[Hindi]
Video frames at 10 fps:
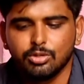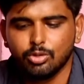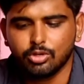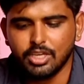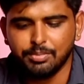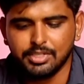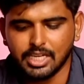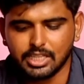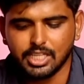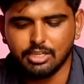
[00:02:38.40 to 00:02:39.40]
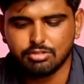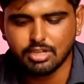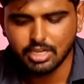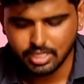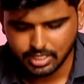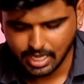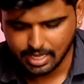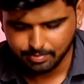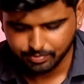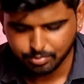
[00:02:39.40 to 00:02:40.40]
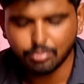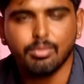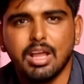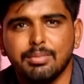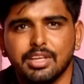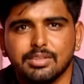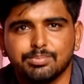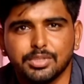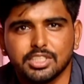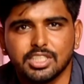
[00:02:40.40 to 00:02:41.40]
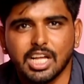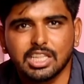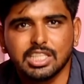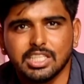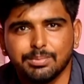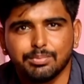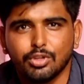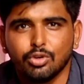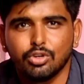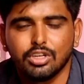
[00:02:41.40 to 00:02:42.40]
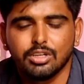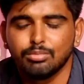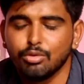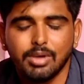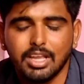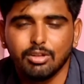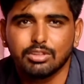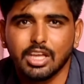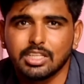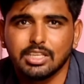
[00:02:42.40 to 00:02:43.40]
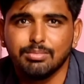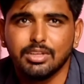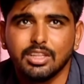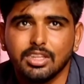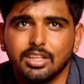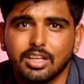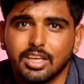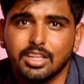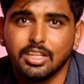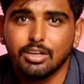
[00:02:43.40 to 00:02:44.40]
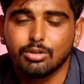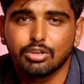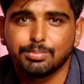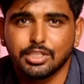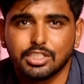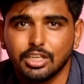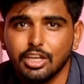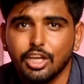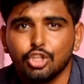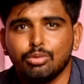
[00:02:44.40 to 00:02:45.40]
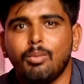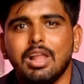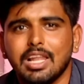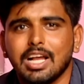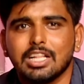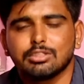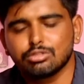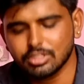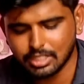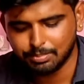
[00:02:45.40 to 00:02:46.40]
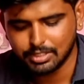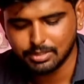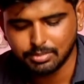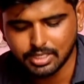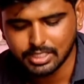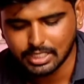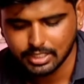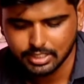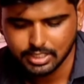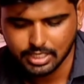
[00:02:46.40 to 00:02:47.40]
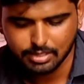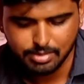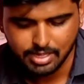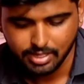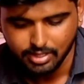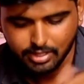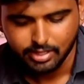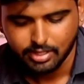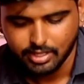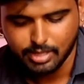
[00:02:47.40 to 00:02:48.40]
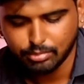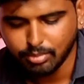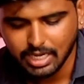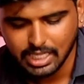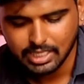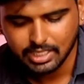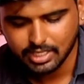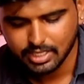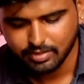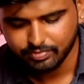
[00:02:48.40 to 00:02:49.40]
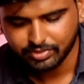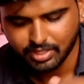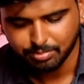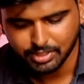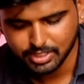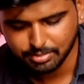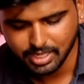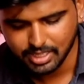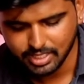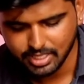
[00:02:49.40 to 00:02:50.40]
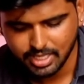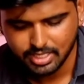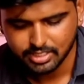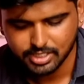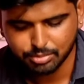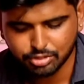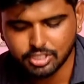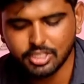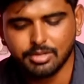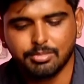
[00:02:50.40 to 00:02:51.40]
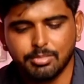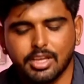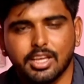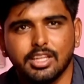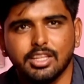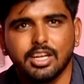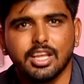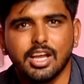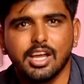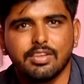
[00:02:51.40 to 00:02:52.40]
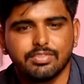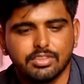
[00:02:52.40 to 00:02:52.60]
तो कहीं पे जाते हैं उसके लिए क्या है मोबाइल में पैसे डालते हैं और मोबाइल होता है जेब के अंदर और पैसे तो मोबाइल निकालते उसके साथ पैसे गिर जाते इस चक्कर में यहाँ मोबाइल डाल देंगे पैसे डाल देंगे सब कुछ एक बैग के अंदर रहेगा